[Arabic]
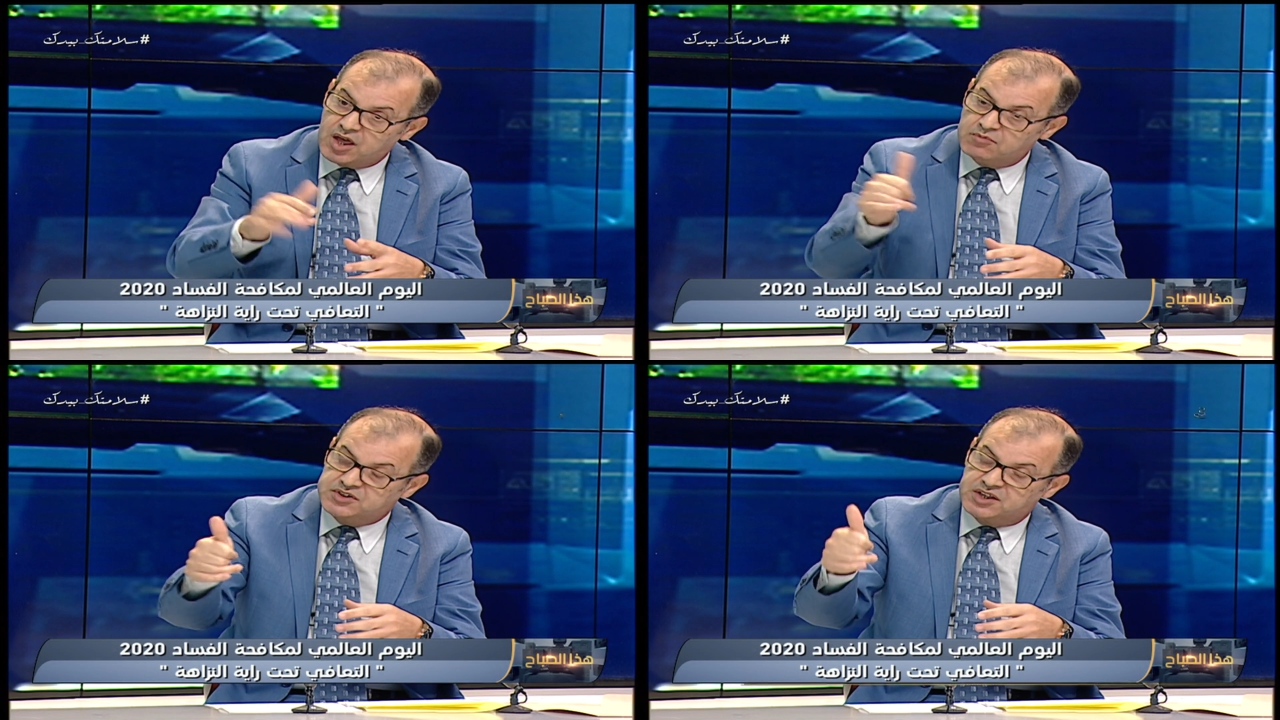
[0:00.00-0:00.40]

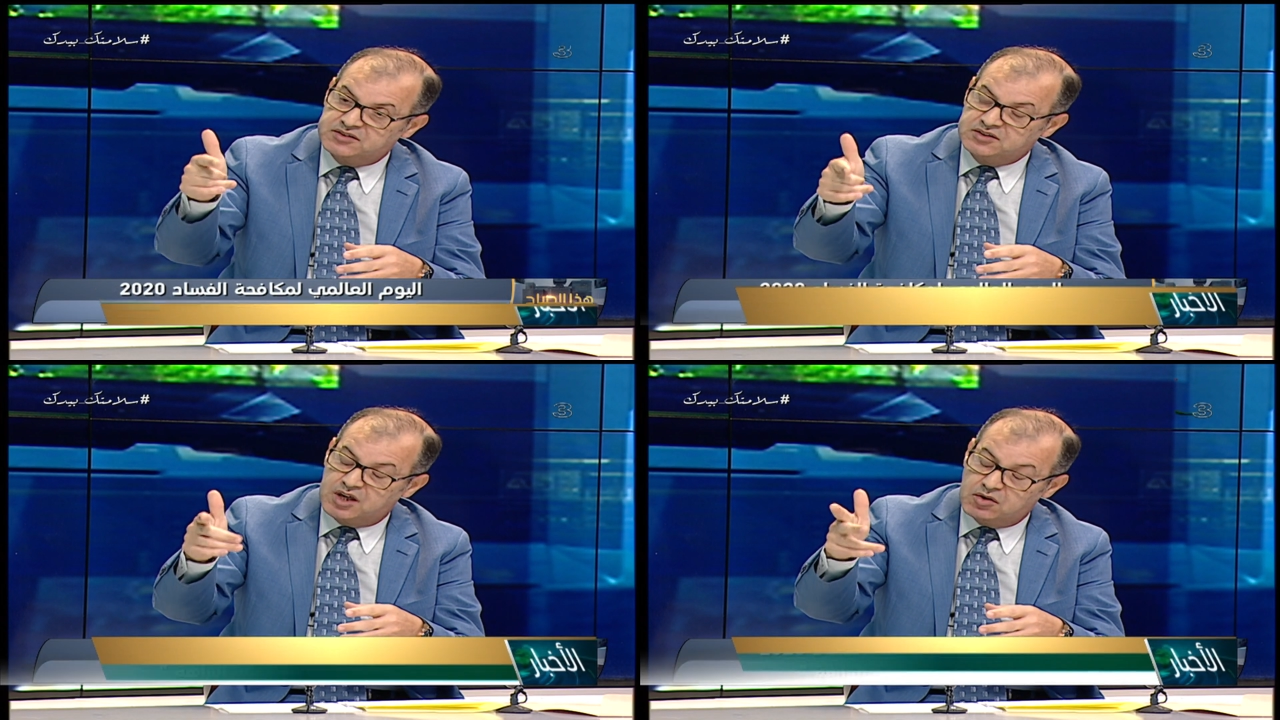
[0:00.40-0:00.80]
5
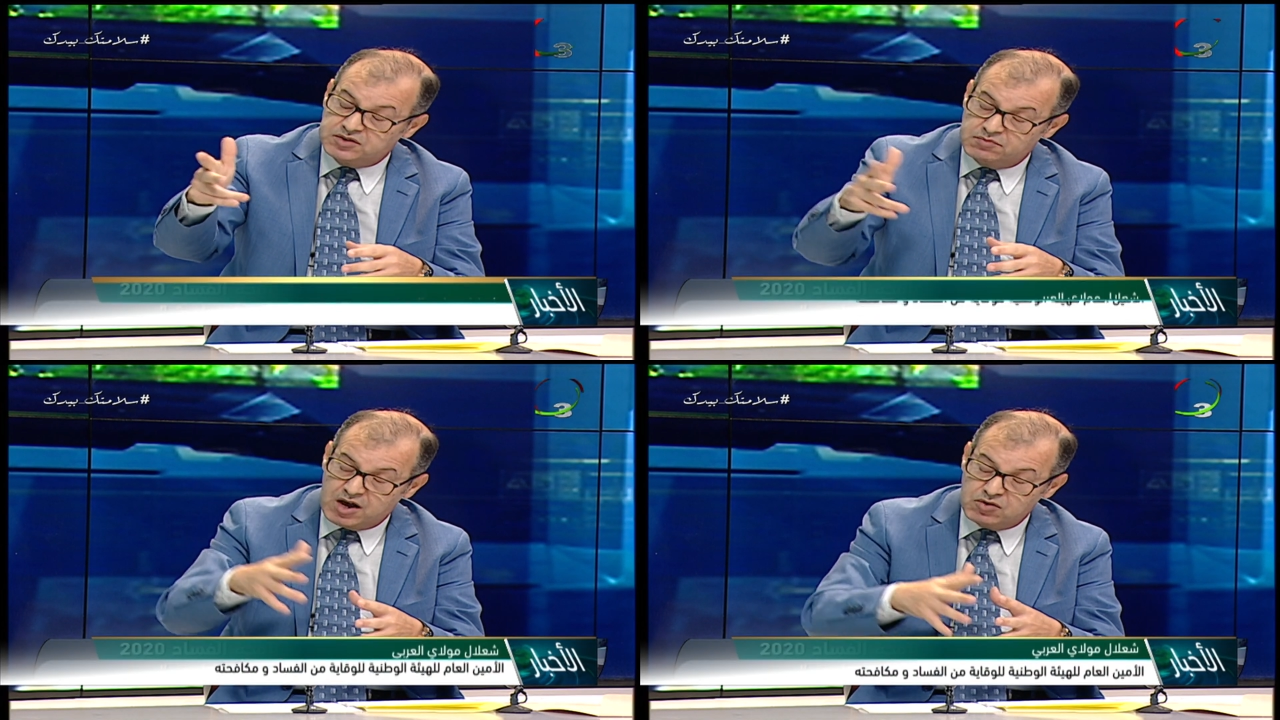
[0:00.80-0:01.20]
6
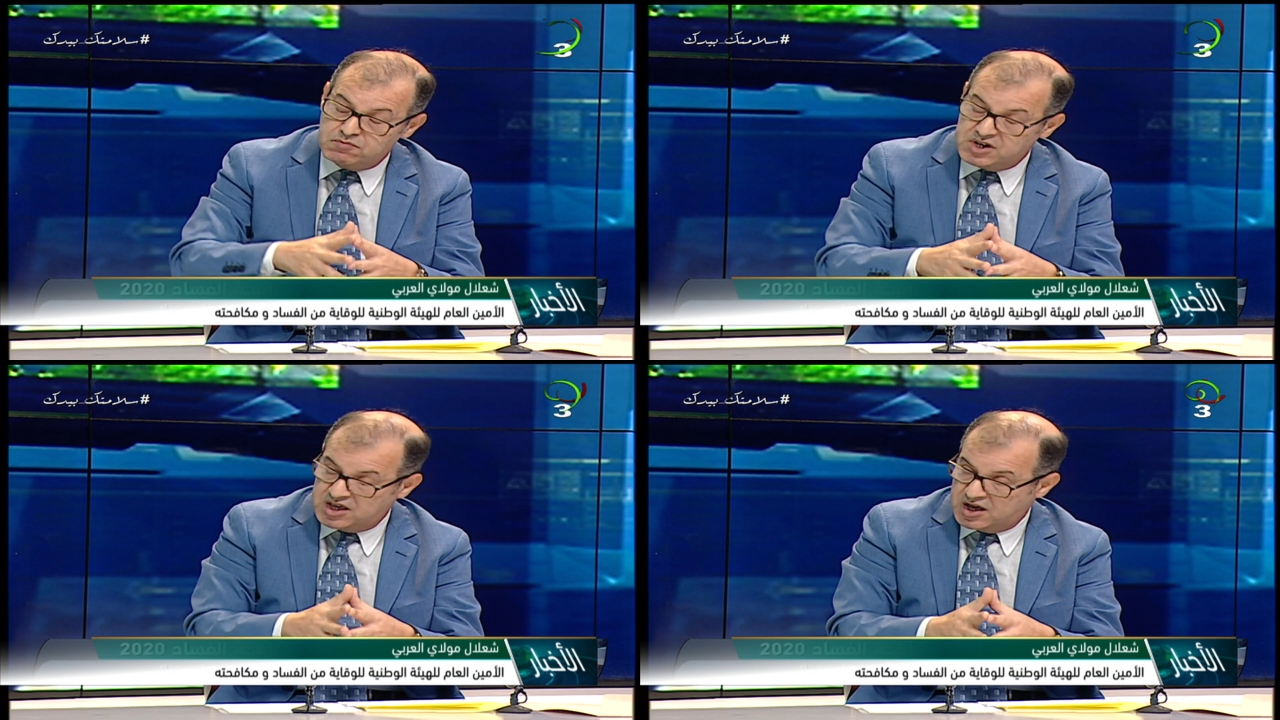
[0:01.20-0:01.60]
و7
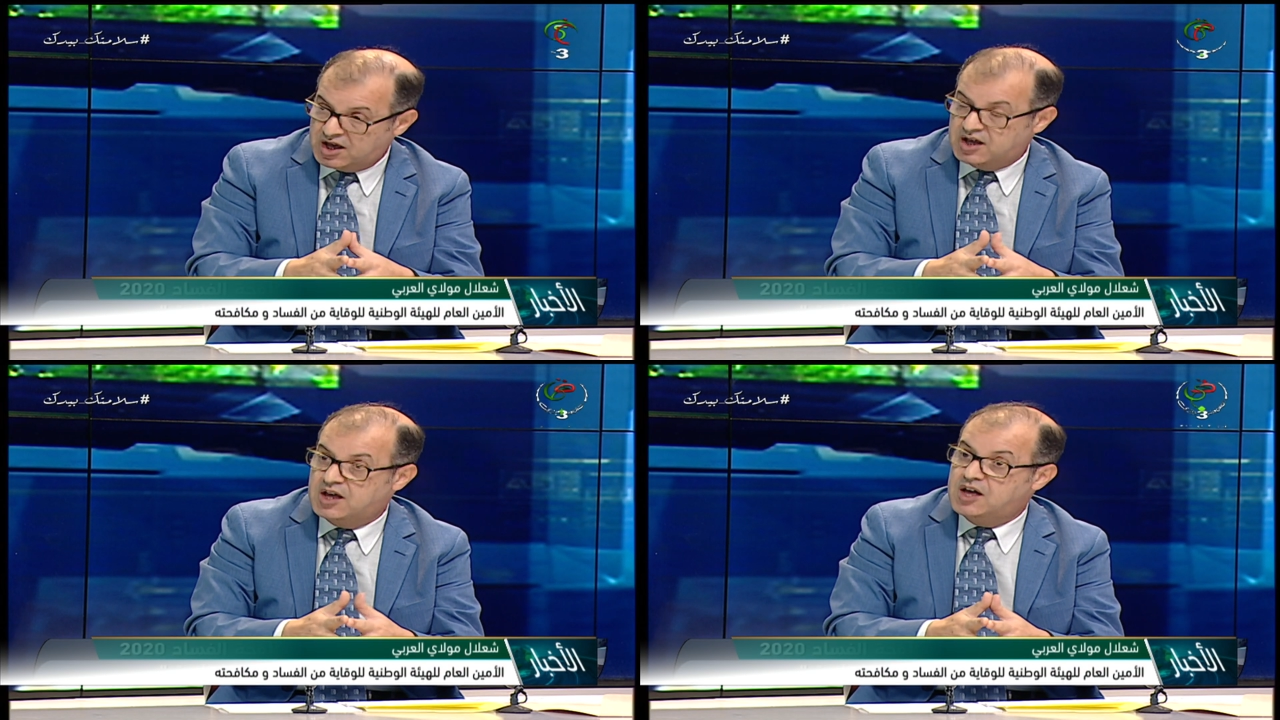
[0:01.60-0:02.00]
و8
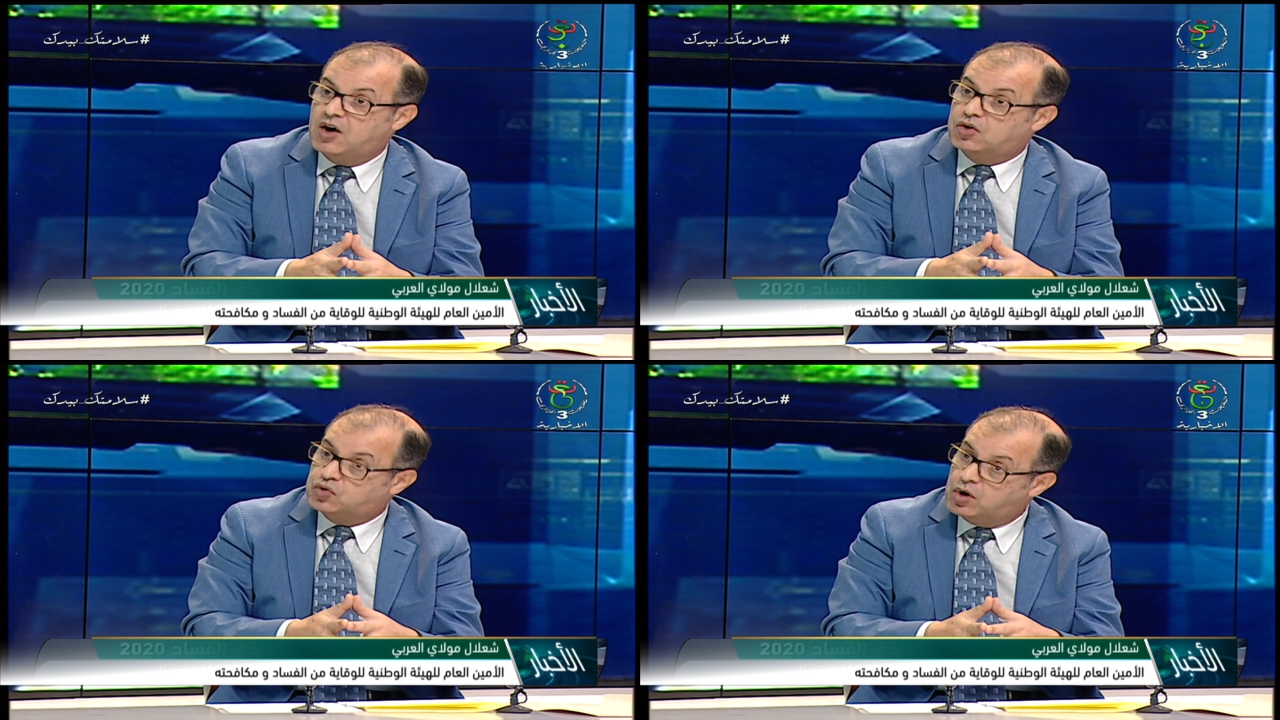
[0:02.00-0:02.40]

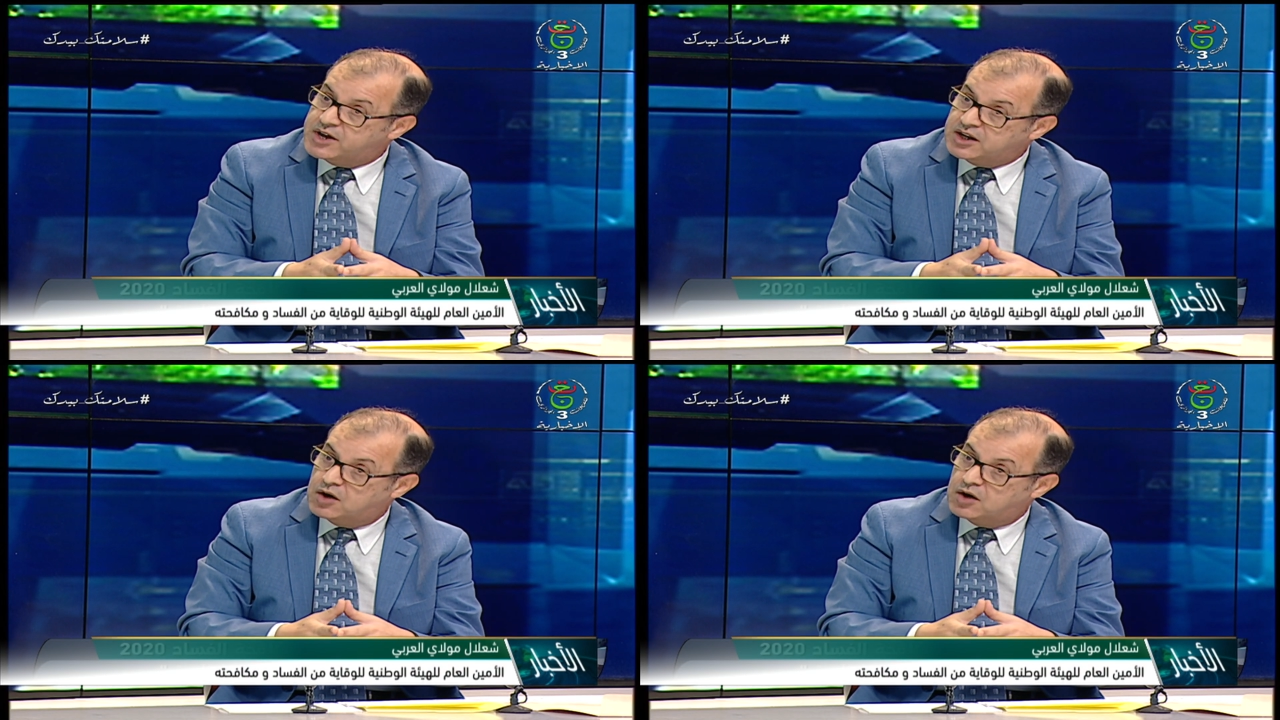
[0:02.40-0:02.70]
اكتوبر